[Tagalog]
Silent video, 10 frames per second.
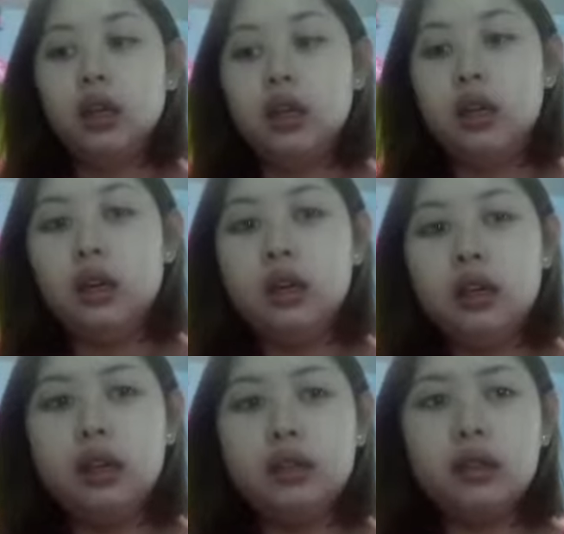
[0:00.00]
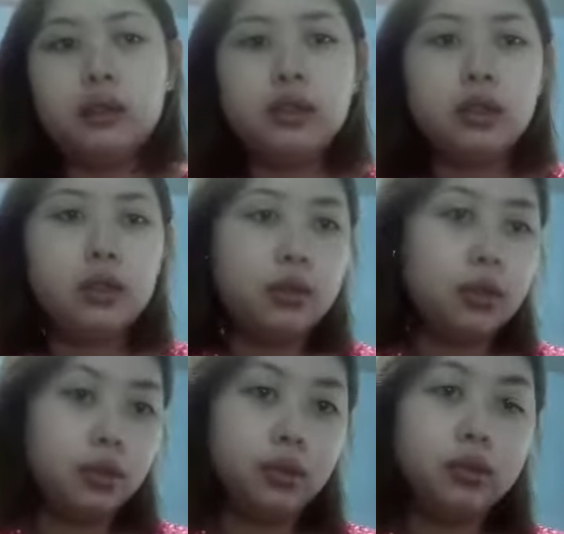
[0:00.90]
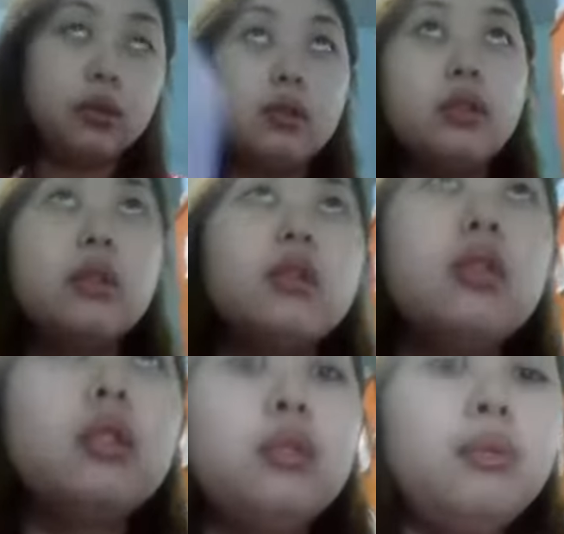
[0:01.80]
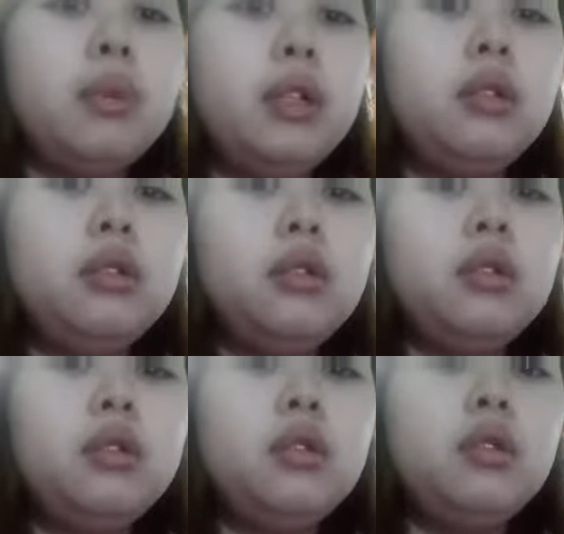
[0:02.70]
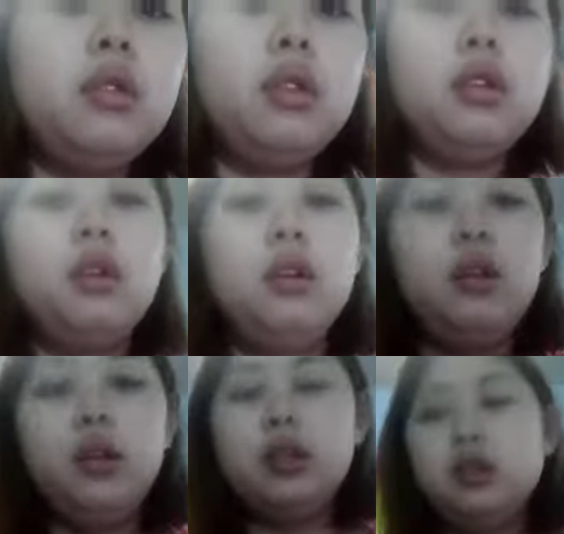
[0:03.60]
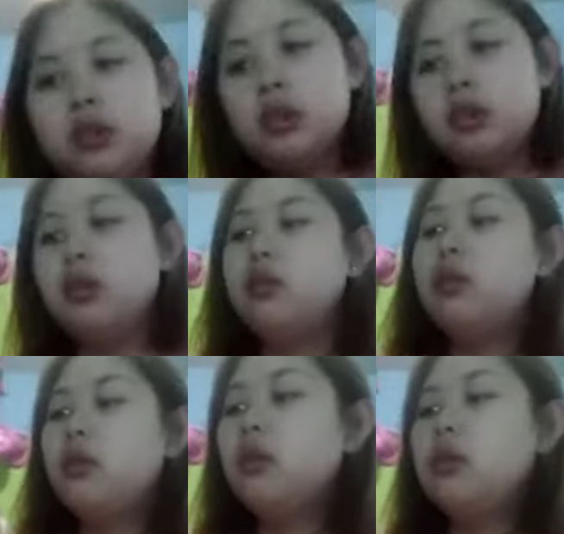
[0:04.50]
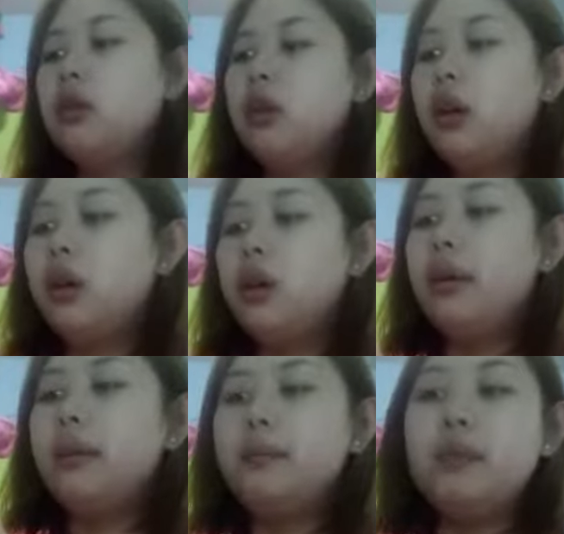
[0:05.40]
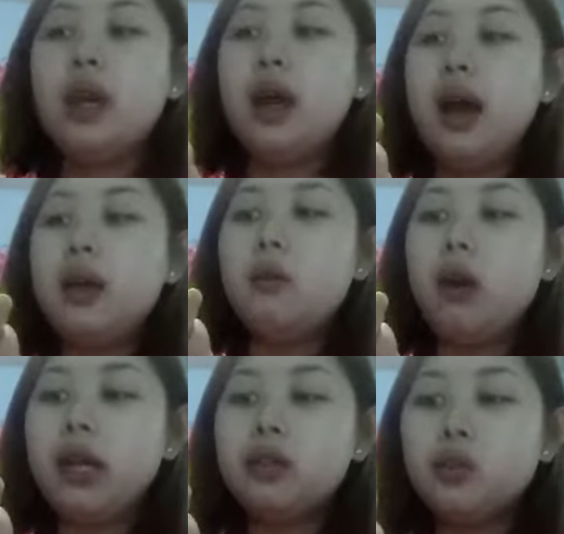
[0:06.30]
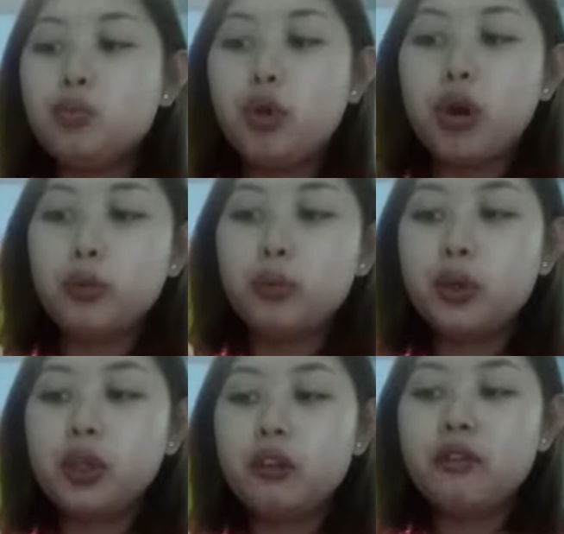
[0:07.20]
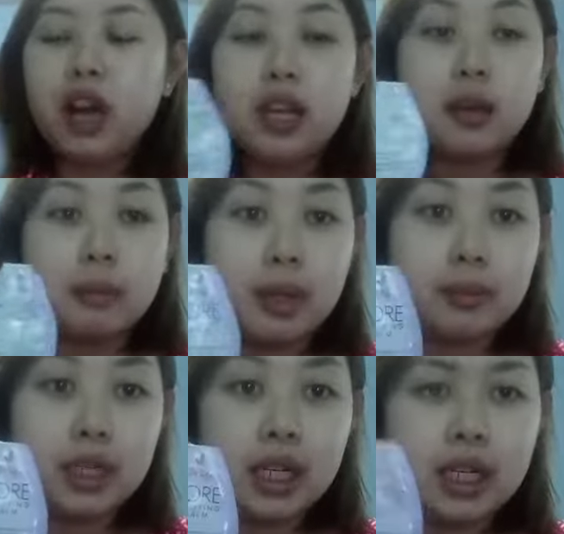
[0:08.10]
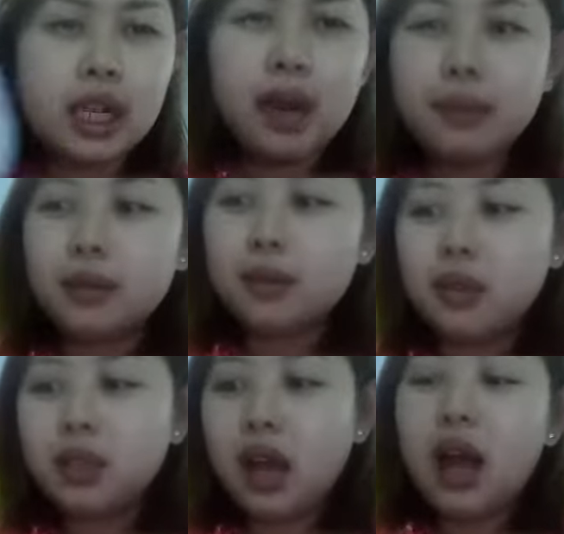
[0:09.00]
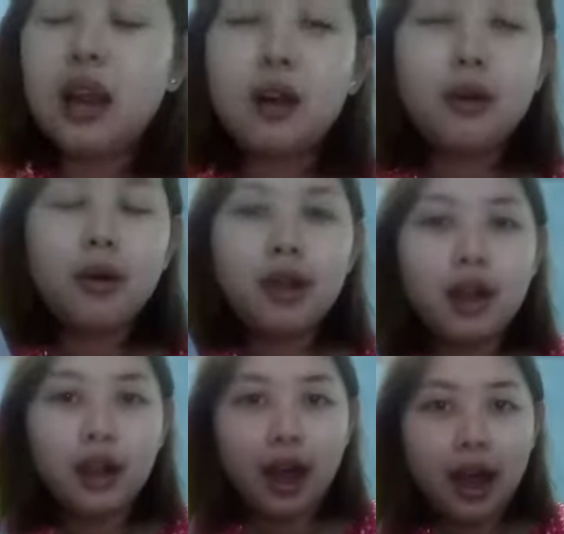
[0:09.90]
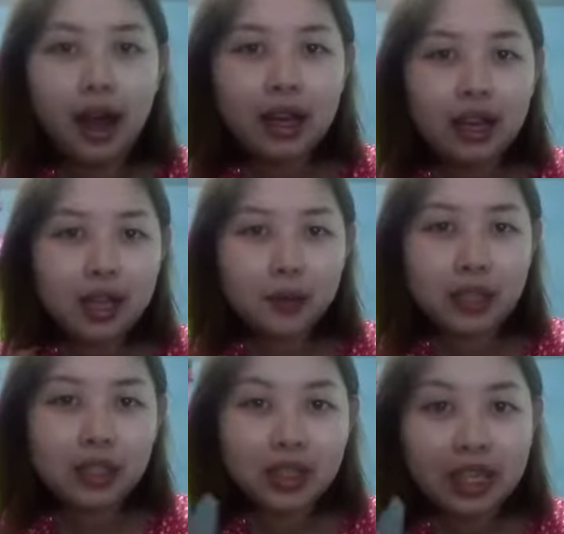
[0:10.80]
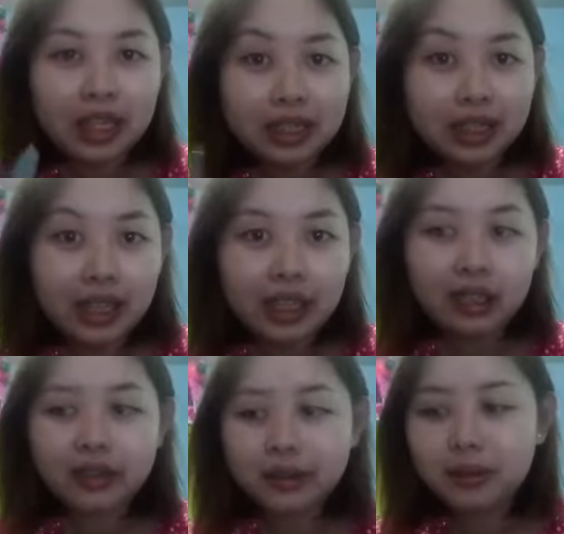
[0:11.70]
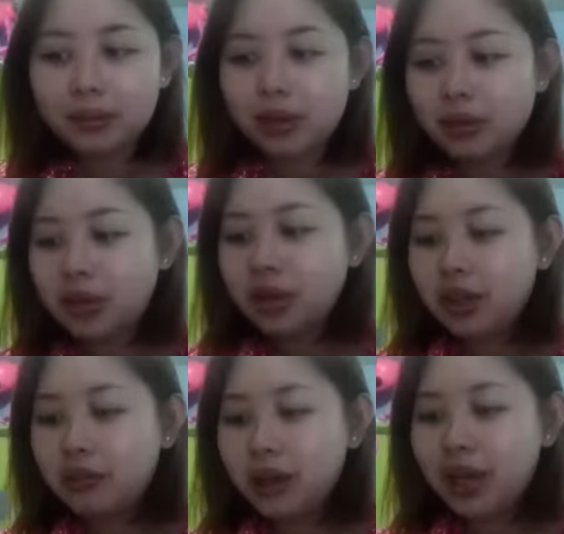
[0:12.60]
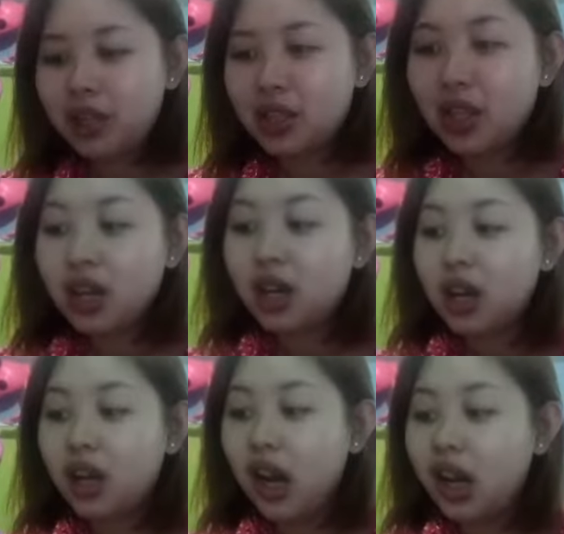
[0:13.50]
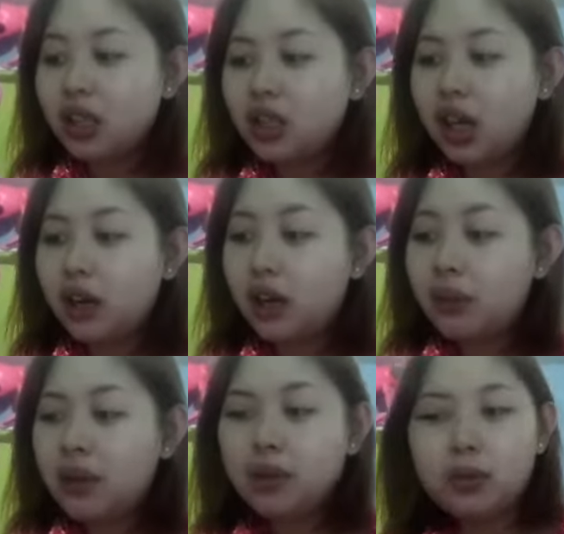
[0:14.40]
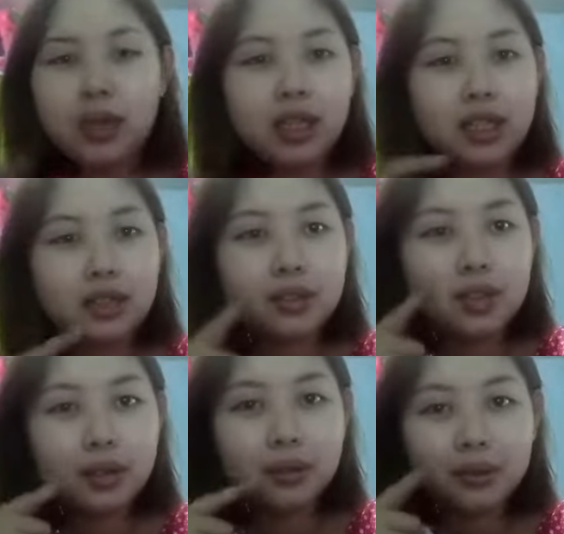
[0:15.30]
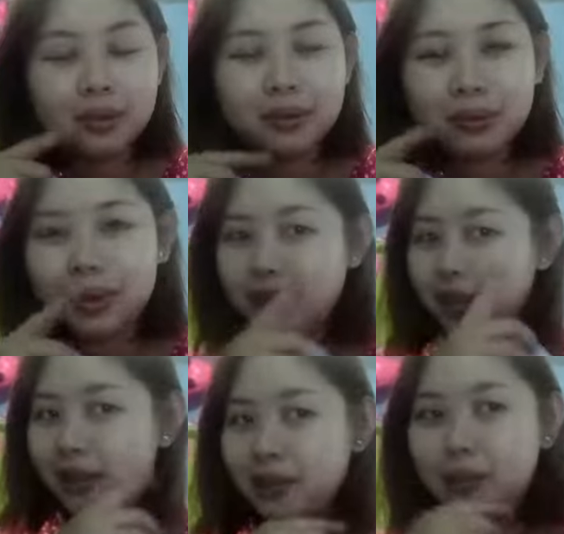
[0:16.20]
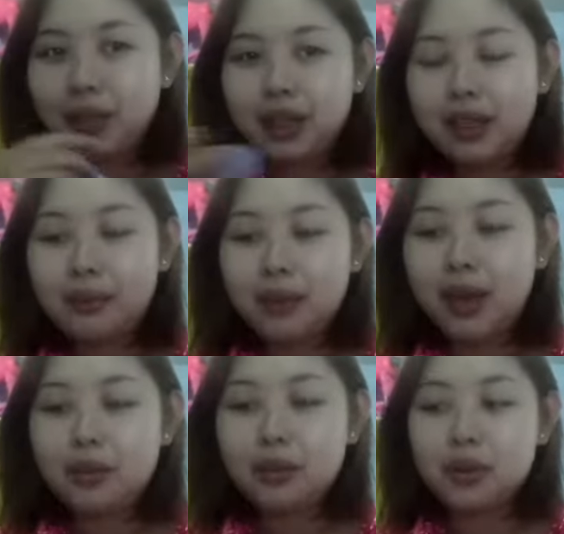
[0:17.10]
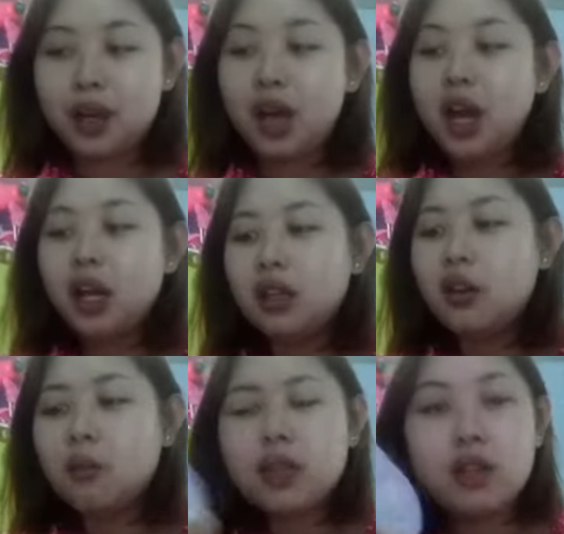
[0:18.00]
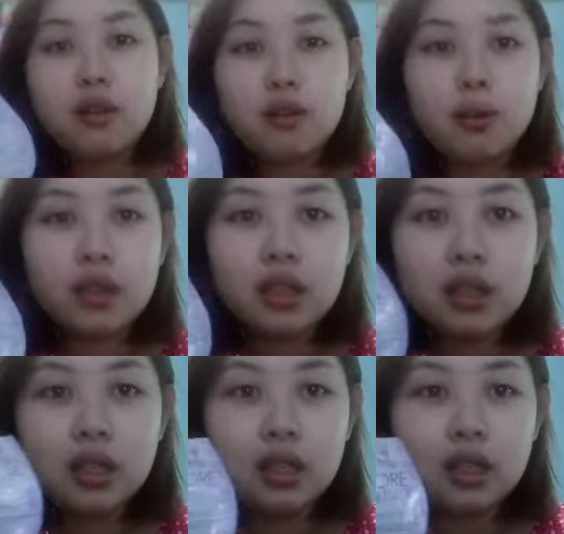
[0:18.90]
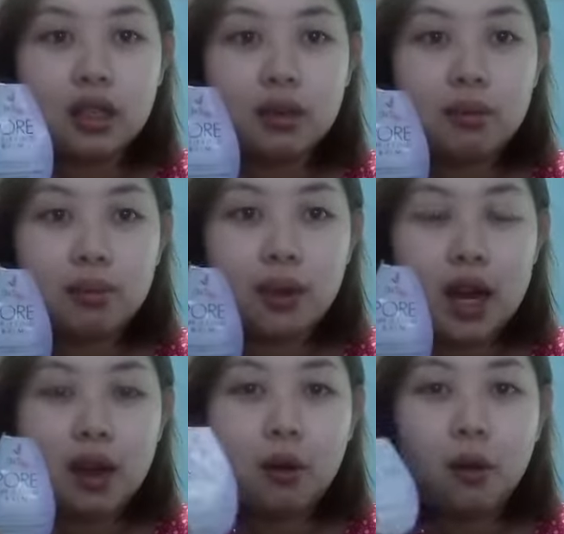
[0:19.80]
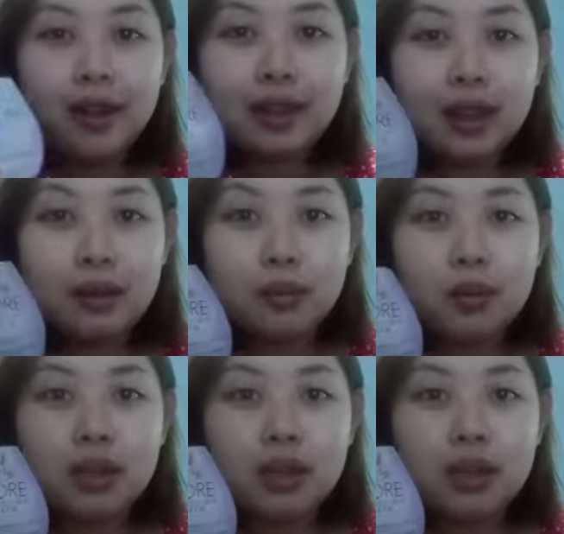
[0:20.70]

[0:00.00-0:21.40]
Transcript: Ah, uh, tawag dito. Ano ba yun? Ito, ito, ito. Um, eye white yung pore purifying balm nila. Nagamit ko na sa Kala ko, uh, liquid siya na clear. Medyo hindi pala siya. At saka medyo malagkit siya, no? Pag ginanong, pag inaptay mo siya. Hindi pa siya naubos. Hindi, hindi kala ko one time